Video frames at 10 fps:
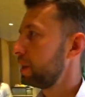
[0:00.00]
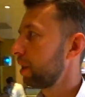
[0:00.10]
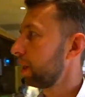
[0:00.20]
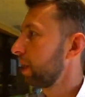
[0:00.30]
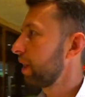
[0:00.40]
Есть
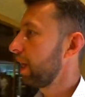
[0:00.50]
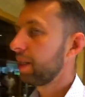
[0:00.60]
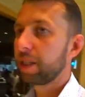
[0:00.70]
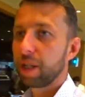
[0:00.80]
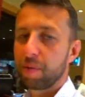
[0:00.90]
как
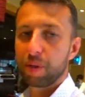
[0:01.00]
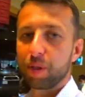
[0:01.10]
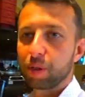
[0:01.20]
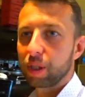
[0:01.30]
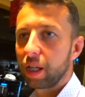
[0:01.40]
китайское
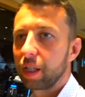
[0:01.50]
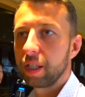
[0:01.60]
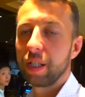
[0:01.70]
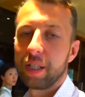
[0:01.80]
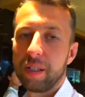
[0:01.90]
меню, так
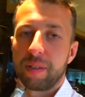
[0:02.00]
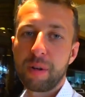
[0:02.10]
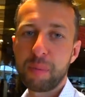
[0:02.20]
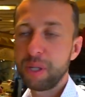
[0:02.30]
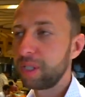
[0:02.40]
и
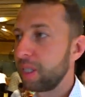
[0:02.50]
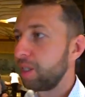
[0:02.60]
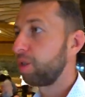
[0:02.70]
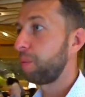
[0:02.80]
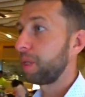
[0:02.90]
европейское
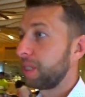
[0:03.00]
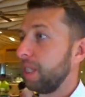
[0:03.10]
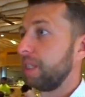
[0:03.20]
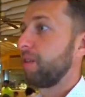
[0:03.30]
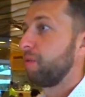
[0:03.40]

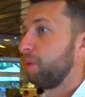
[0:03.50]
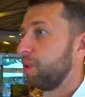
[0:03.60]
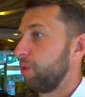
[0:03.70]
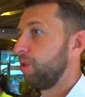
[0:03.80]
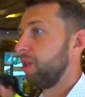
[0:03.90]
100%
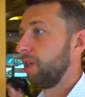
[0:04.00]
меню.